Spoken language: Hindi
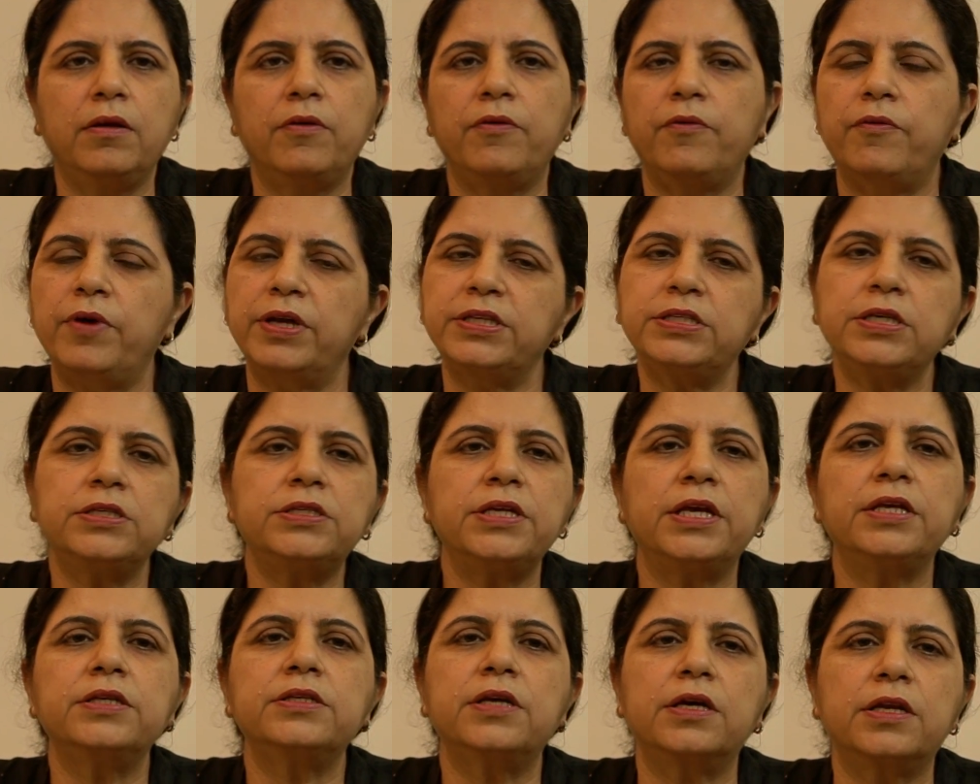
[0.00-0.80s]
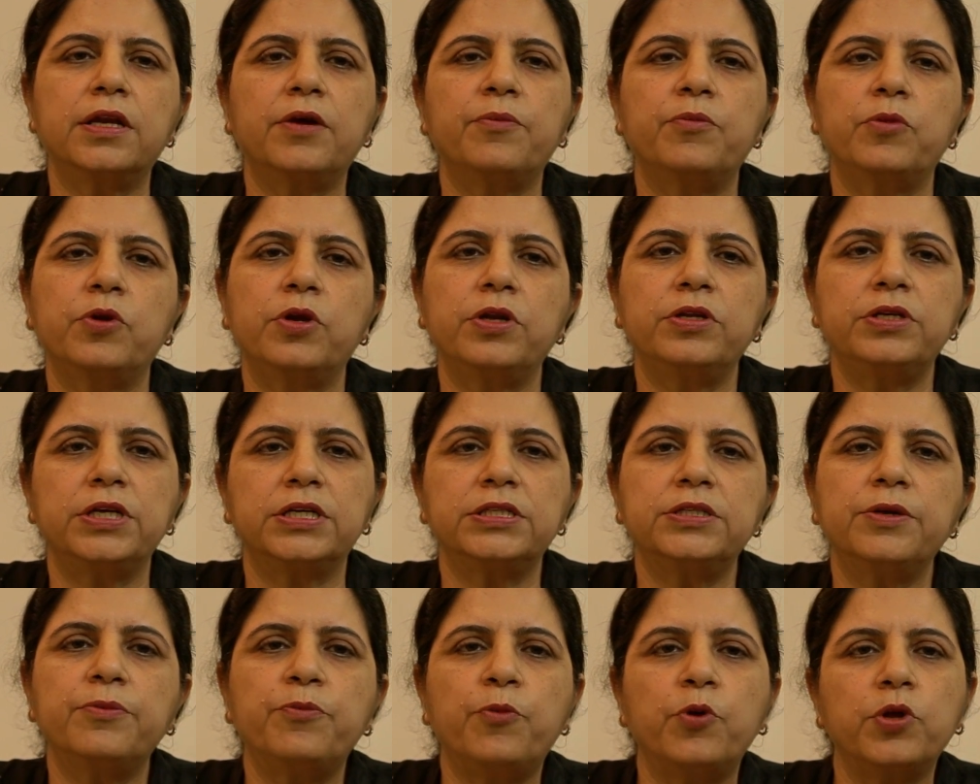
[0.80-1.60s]
वैसे चेंज करा उन्होंने
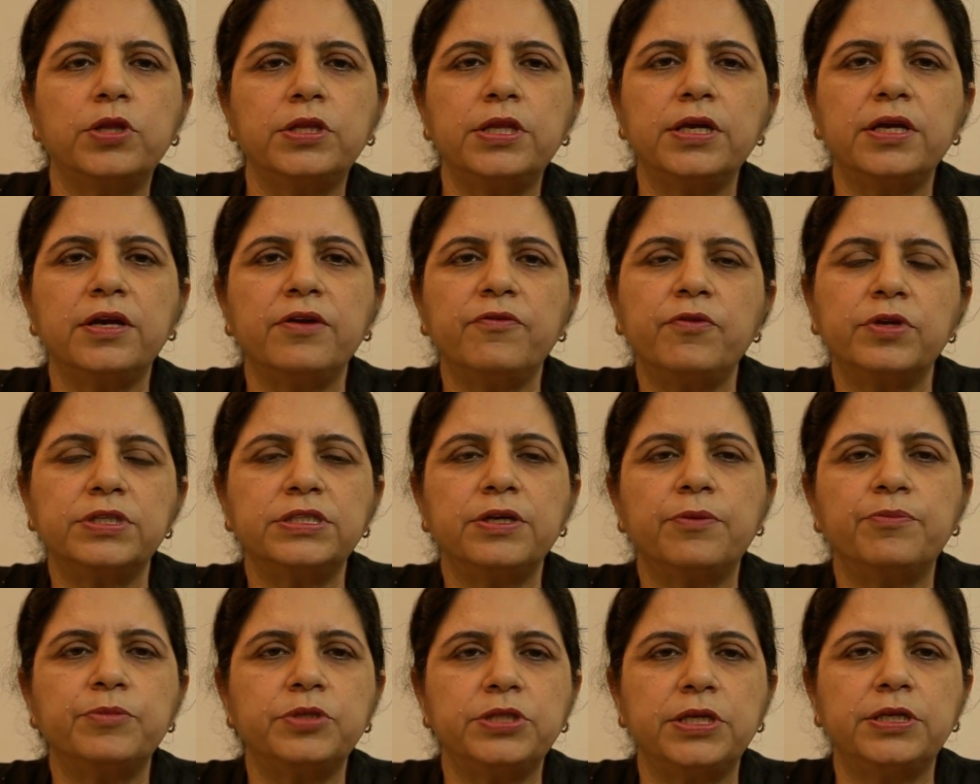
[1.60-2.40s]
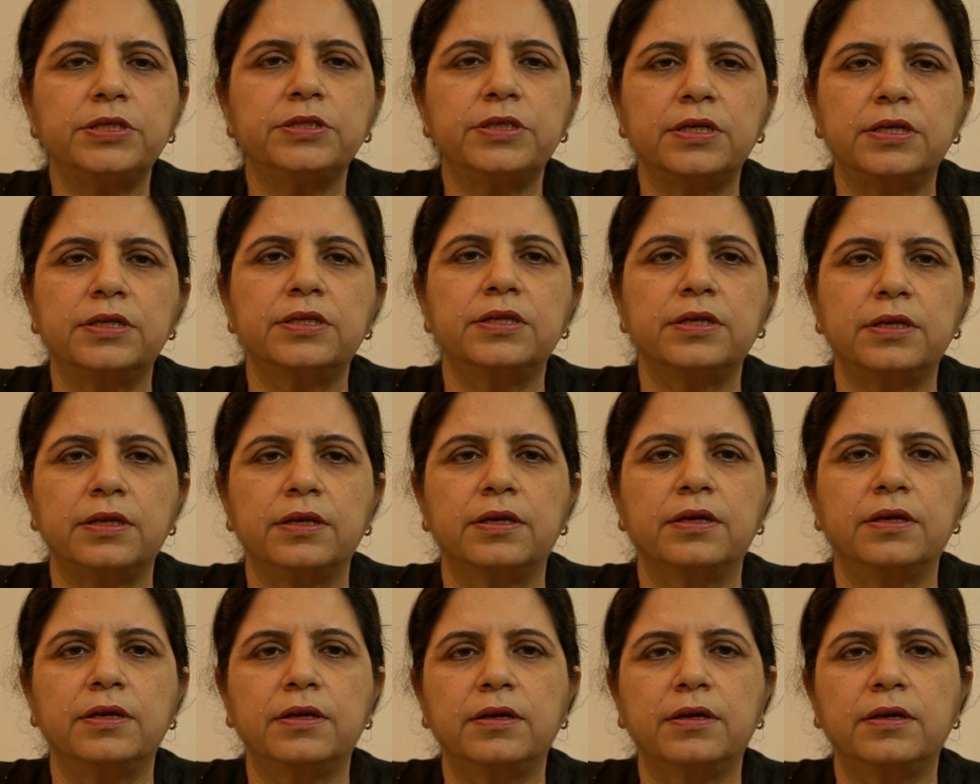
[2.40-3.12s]
जैसे बोलते गए वैसे हम चेंज करते रहे